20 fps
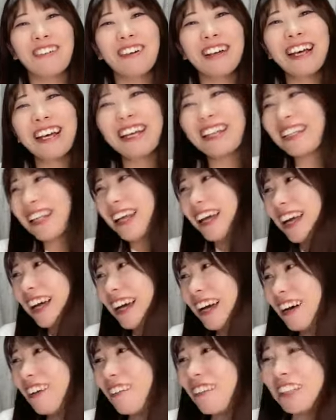もうや
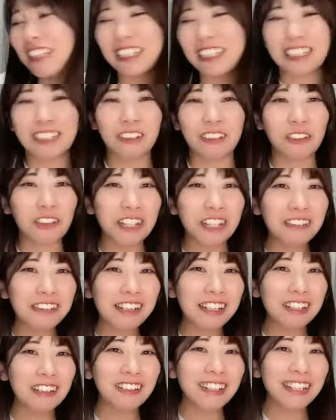だもうなんかこれ
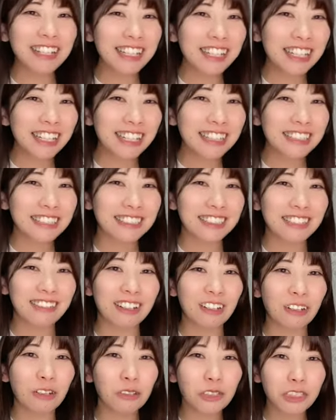はこれに関して
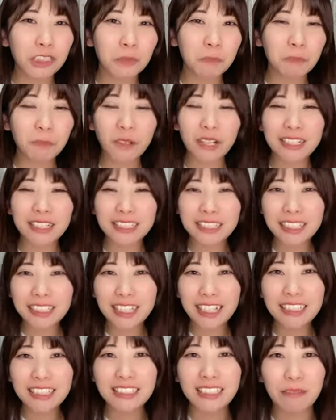はこのすっぽかしに
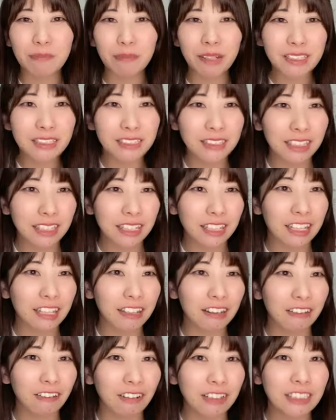関してはマジ
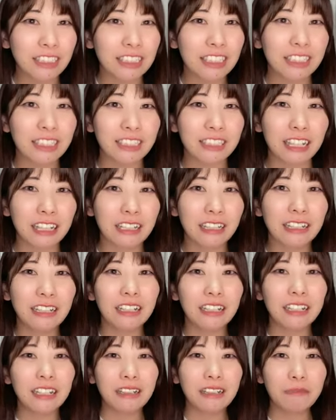で忘れてた
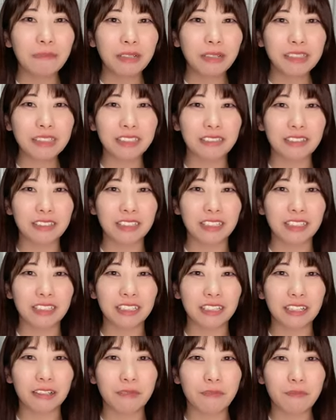マジで忘れて
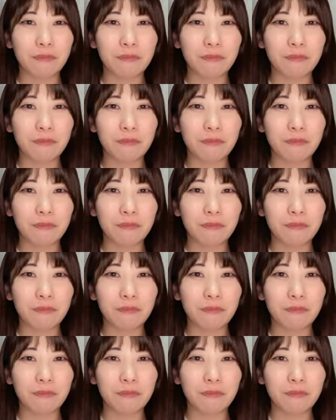た